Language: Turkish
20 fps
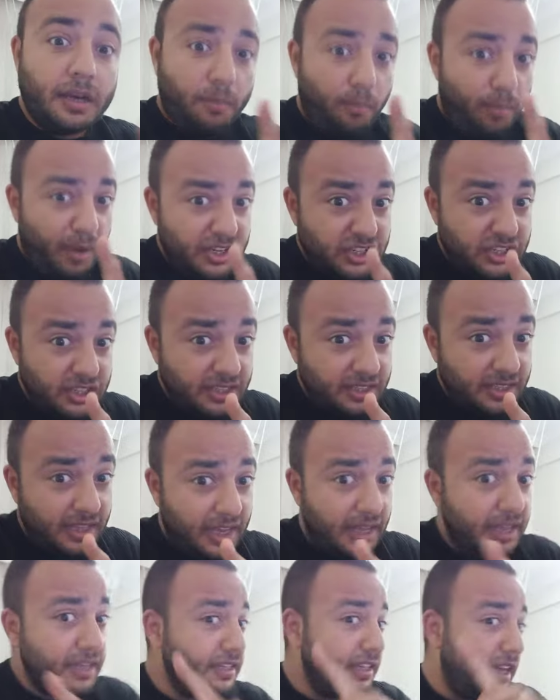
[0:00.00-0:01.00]

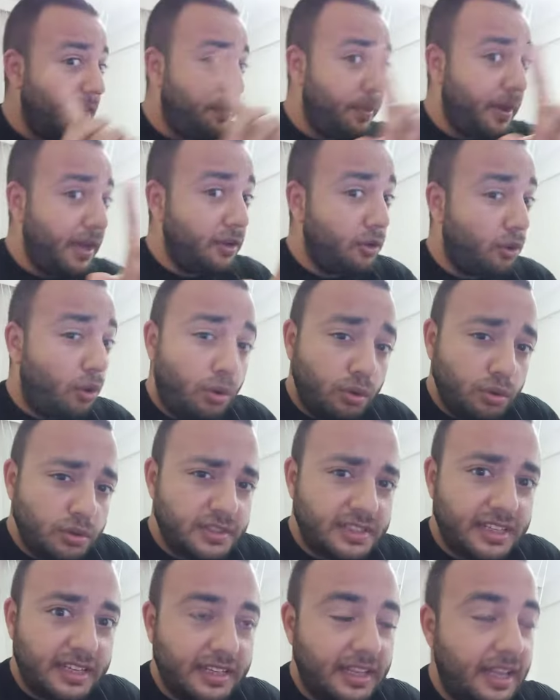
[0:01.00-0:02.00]
Başında yapay
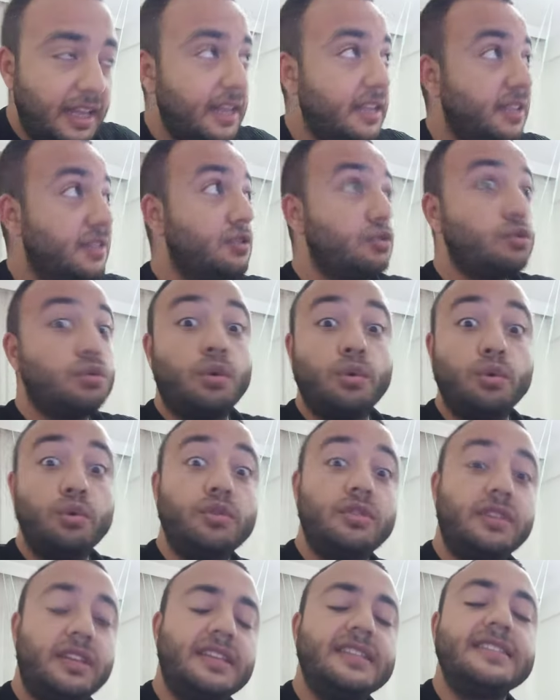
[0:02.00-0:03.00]
olsa da
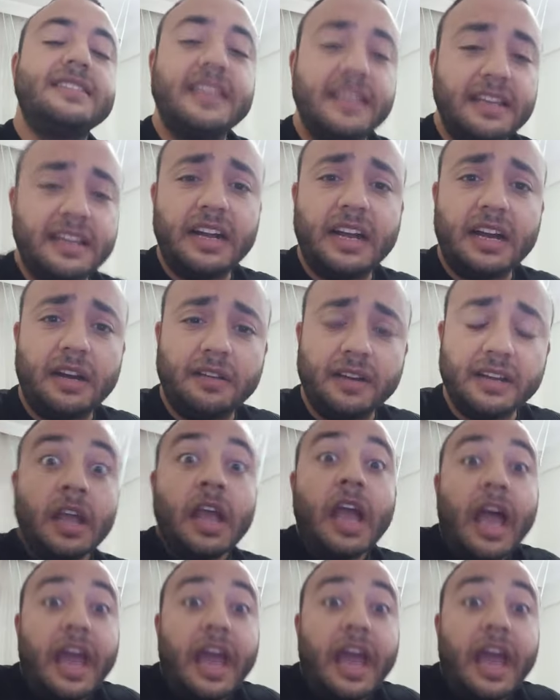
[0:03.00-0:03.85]
sonunda zeka var.